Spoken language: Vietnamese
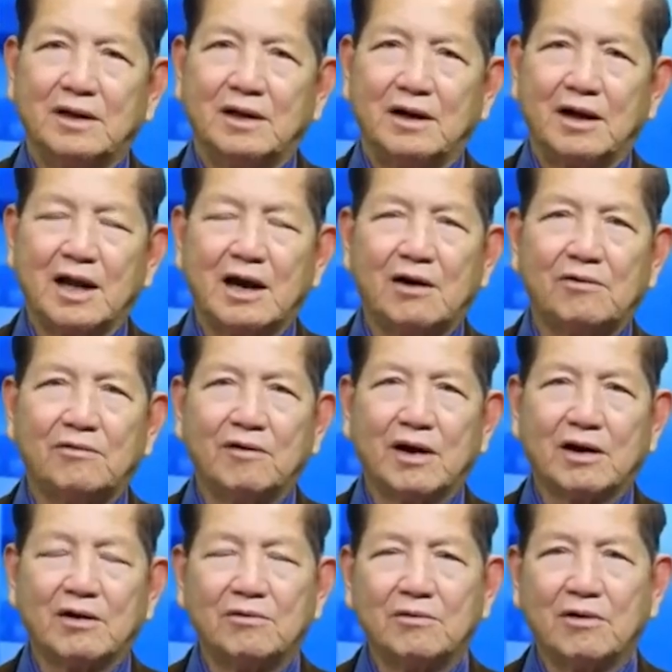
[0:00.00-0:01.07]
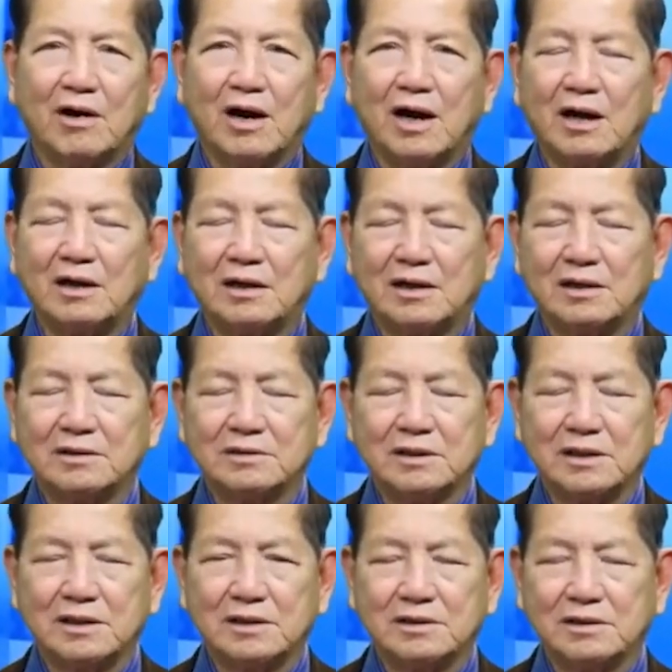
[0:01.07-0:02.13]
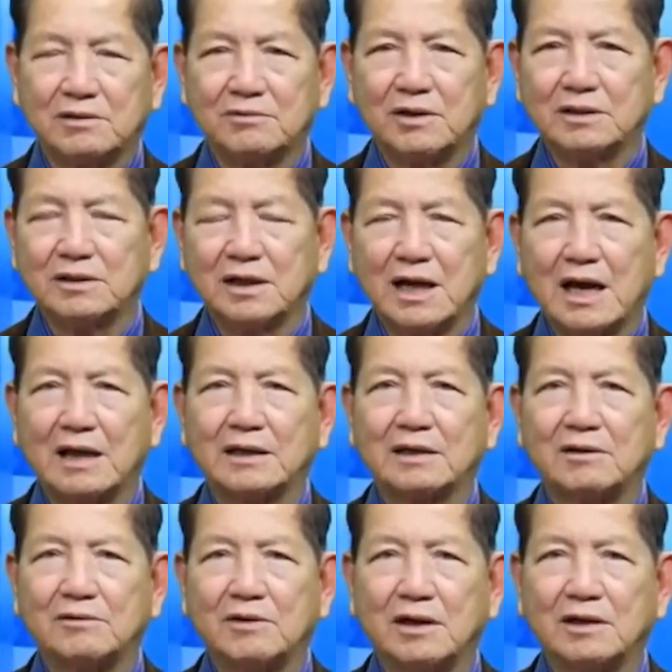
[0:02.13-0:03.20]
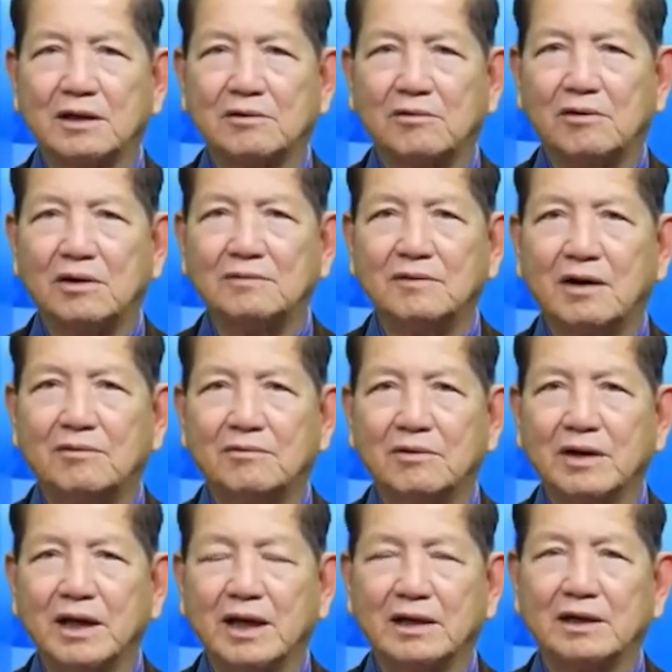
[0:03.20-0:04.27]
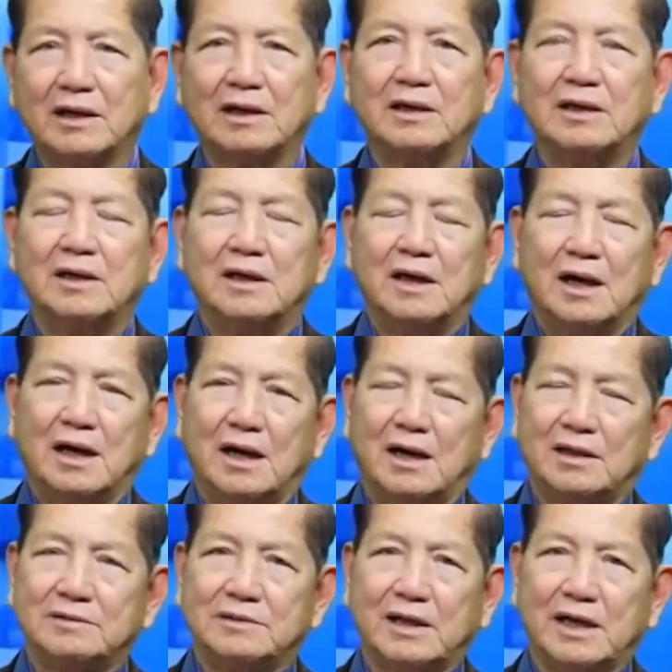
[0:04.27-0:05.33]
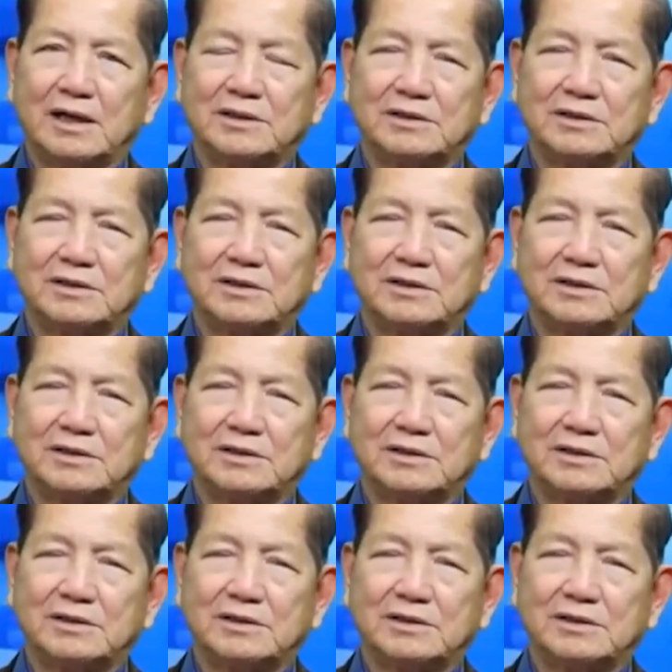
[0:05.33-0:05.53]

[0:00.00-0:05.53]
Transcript: lao về không có thức ăn, không có nước uống và không có điện để